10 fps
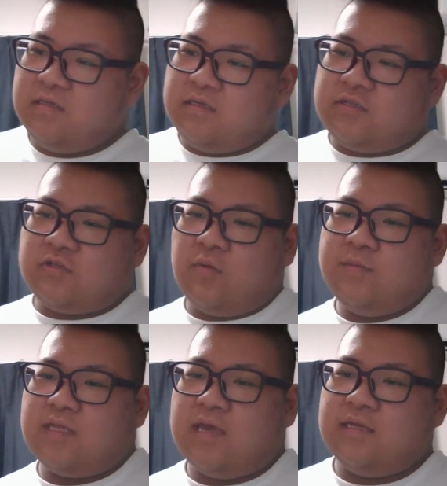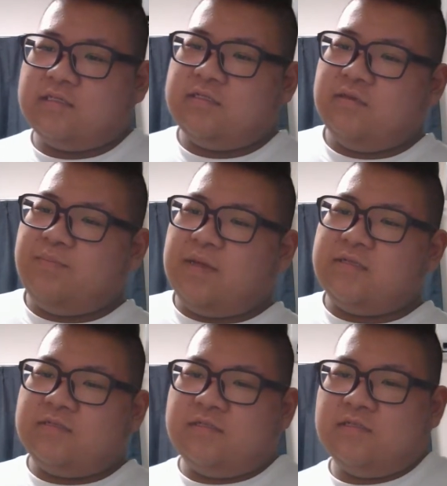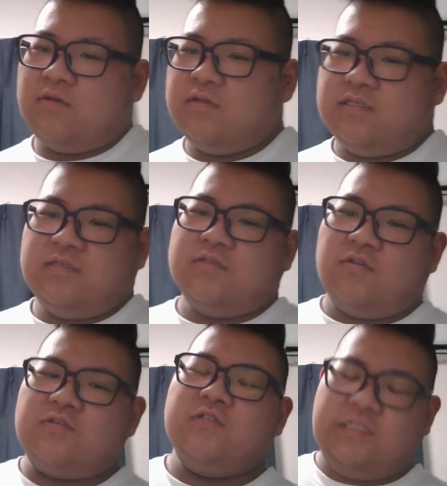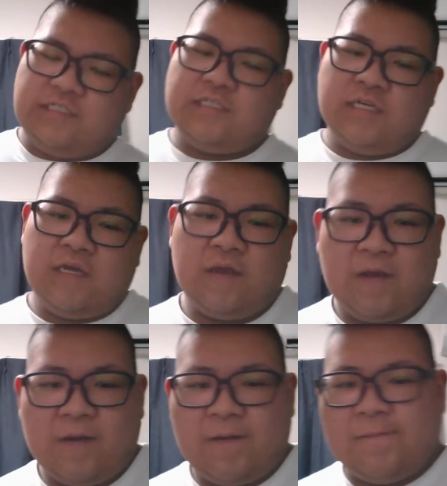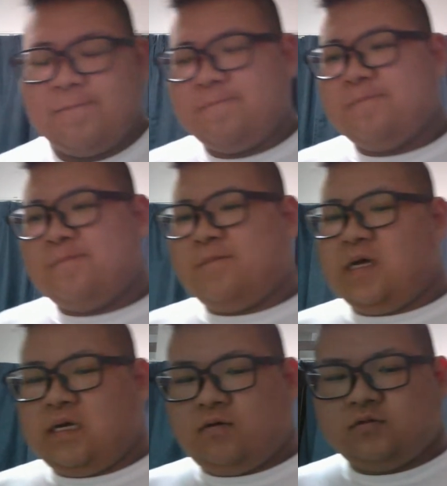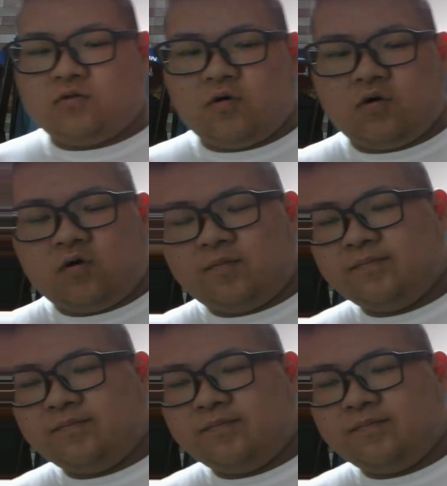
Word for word: で、クソみたいなバズツイート、リツイートするし、うん、まあ本当